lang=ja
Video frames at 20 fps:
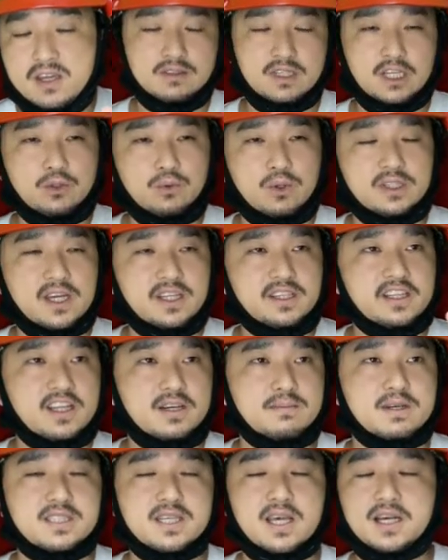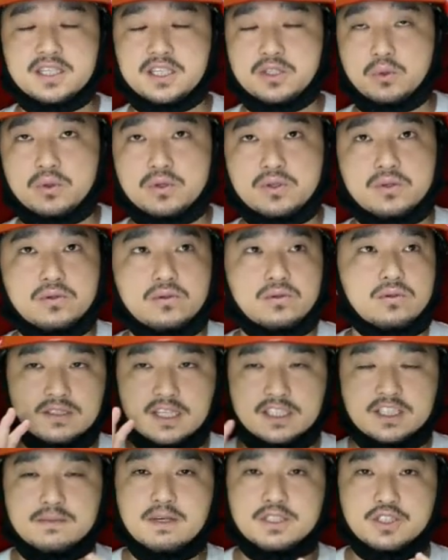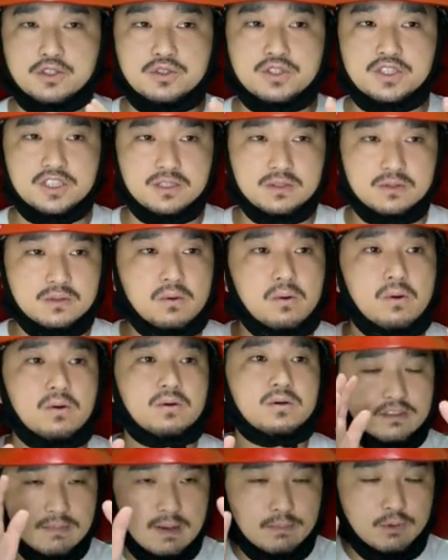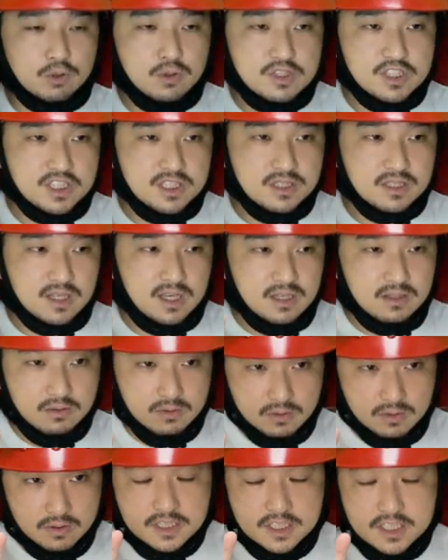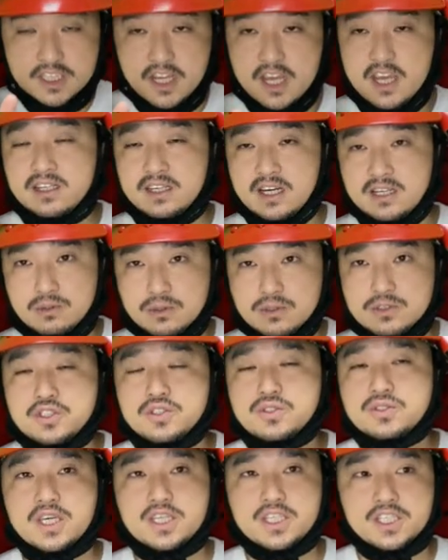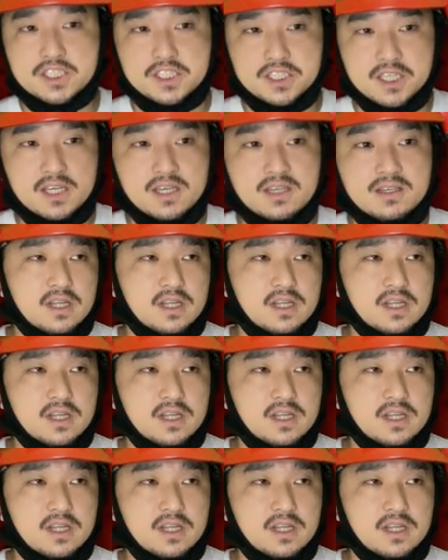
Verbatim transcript: で、あとは種田正明という薩摩出身の熊本鎮大の司令官を襲撃して、